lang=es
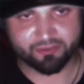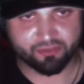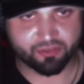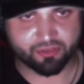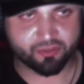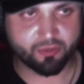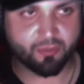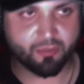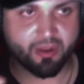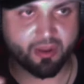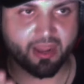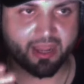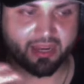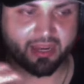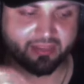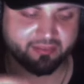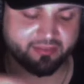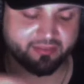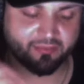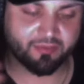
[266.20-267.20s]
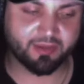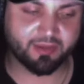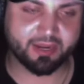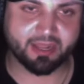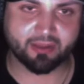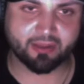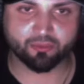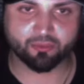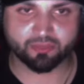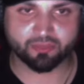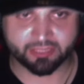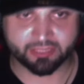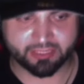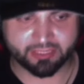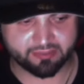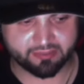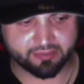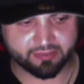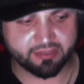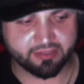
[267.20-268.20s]
Jinder Mahal hacer pareja con
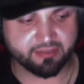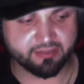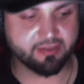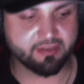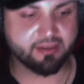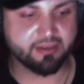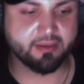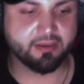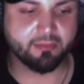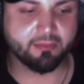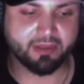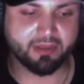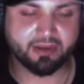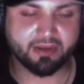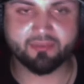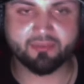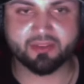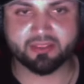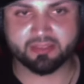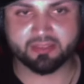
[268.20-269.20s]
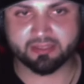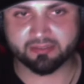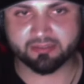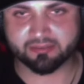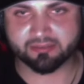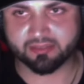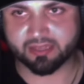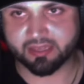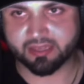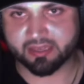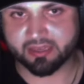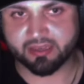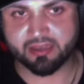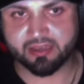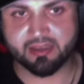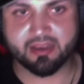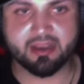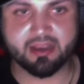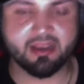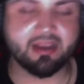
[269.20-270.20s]
Satan Singh para enfrentarse
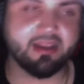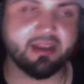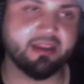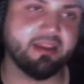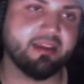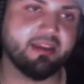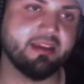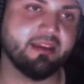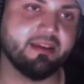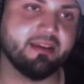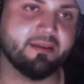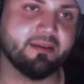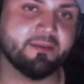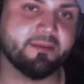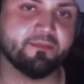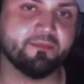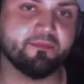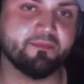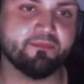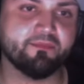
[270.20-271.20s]
eh,